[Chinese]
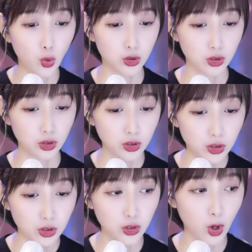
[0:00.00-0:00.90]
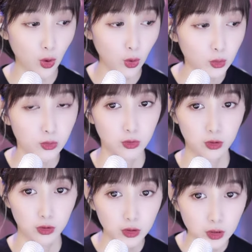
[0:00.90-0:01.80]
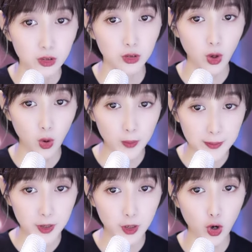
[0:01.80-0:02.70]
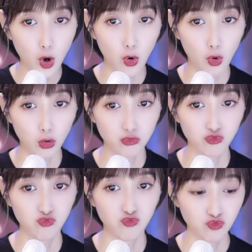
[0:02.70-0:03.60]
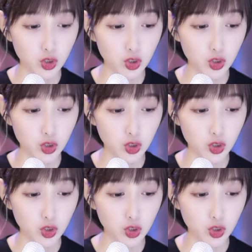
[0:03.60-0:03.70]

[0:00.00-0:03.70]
哟哟哟 baby go